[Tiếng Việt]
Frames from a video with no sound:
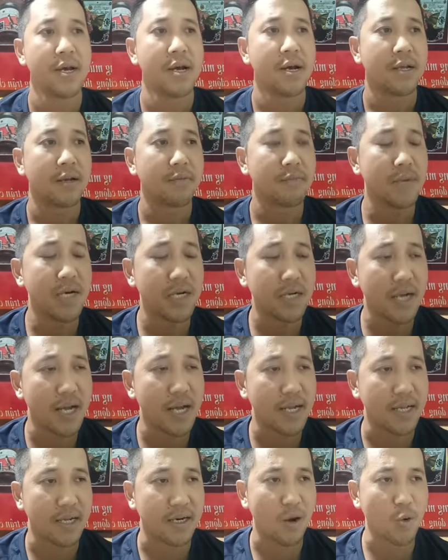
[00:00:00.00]
Nhưng bước
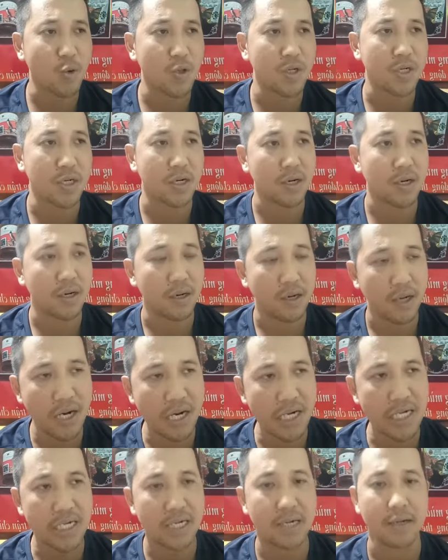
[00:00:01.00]
lên những đấu trường
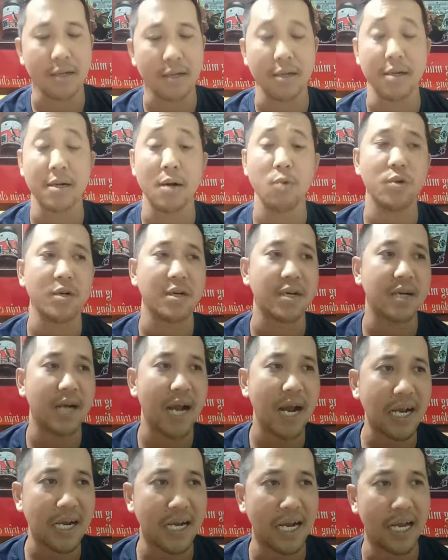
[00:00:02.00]
lớn, những đấu trường
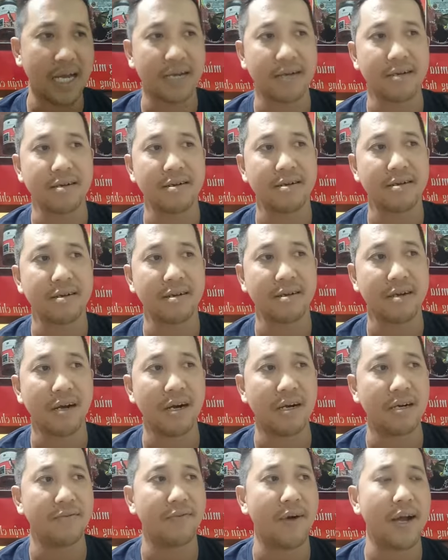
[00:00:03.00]
khắc nghiệt
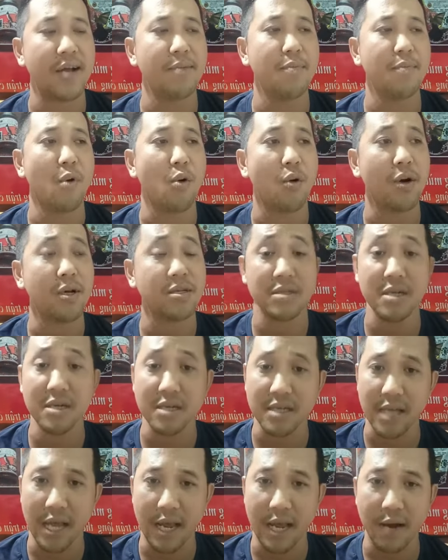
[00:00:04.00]
cần phải một cái sức
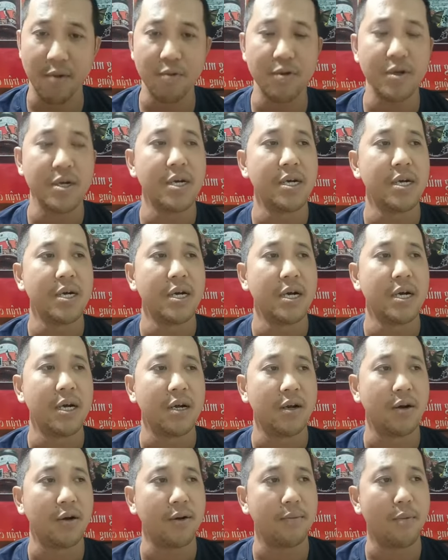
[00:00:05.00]
dẻo,
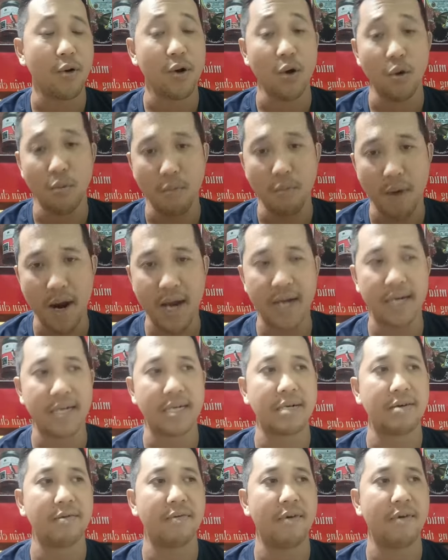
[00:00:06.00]
rồi một cái độ bền
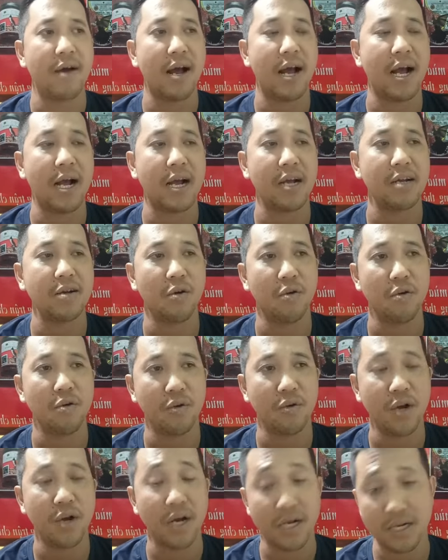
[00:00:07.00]
và cái độ
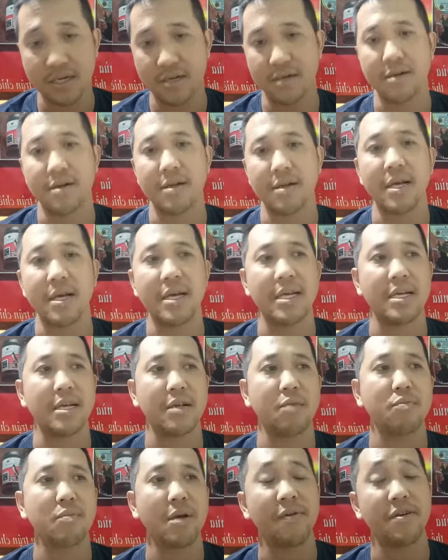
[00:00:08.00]
lực thì
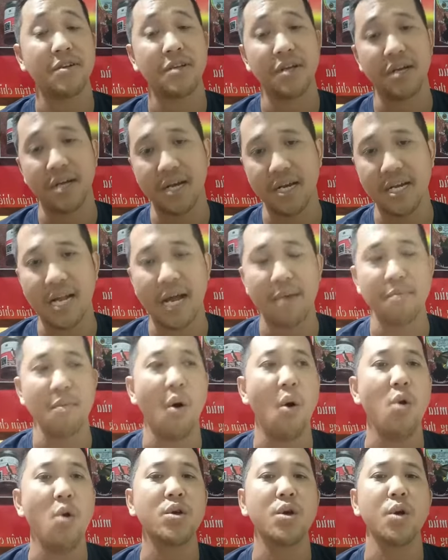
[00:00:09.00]
chúng ta phải suy nghĩ lại,
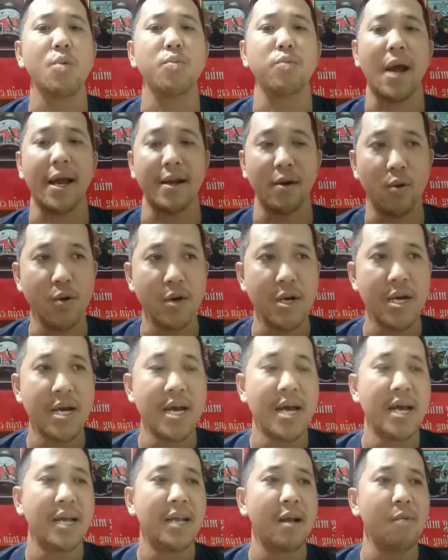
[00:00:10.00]
bổ sung đầy đủ.
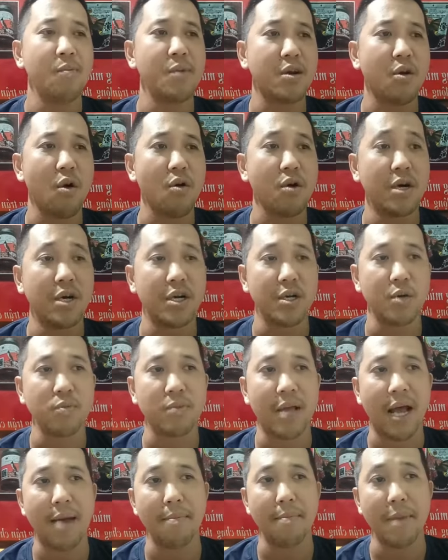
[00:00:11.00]
Giống như con người chúng
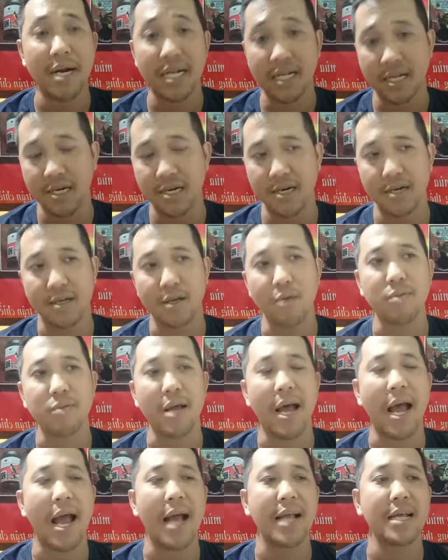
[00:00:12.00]
ta bình thường, chúng ta
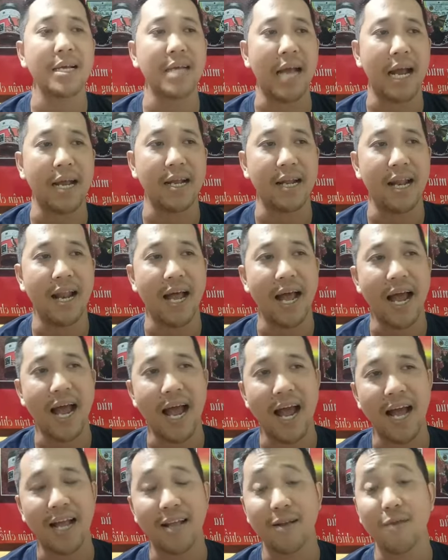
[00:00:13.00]
ăn như vậy
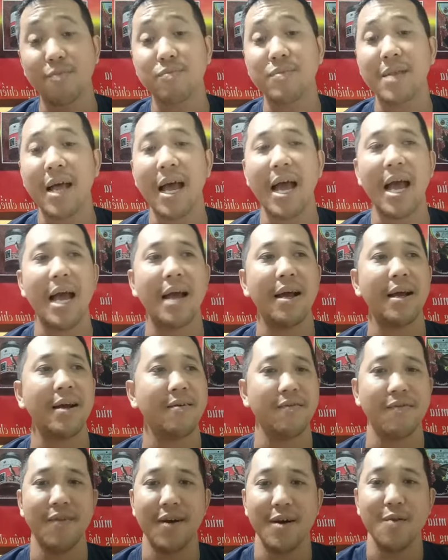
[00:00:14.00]
là chúng ta
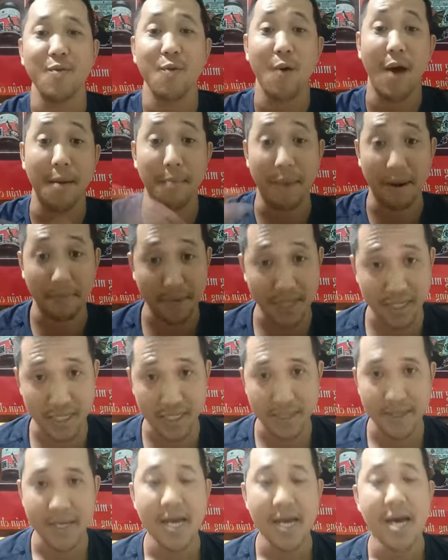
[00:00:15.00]
vẫn khỏe mạnh bình thường,
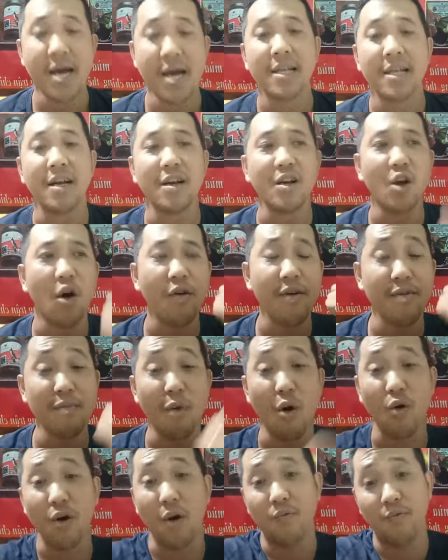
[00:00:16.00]
nhưng đối với
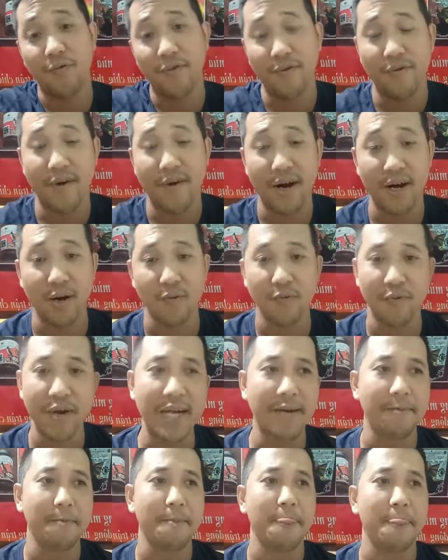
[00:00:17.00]
một vận động
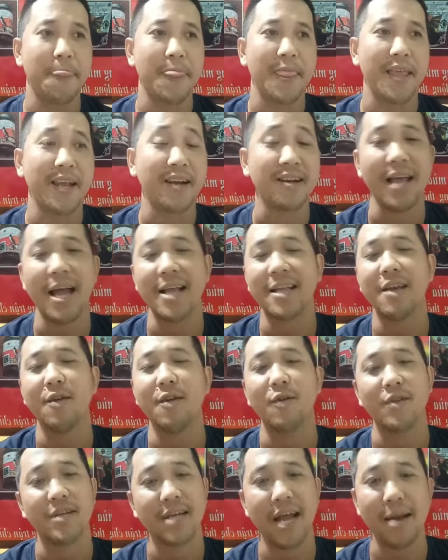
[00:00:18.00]
viên thì người ta ăn chế
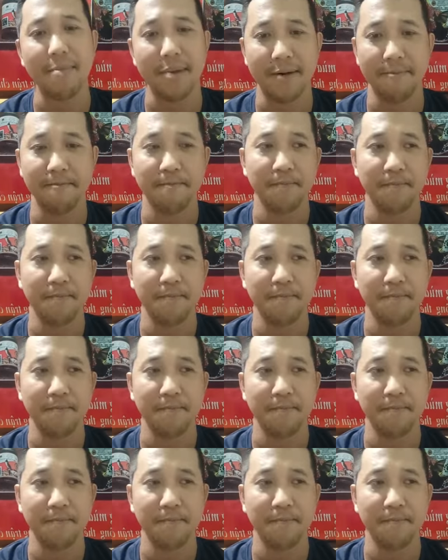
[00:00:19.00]
độ sẽ khác mình.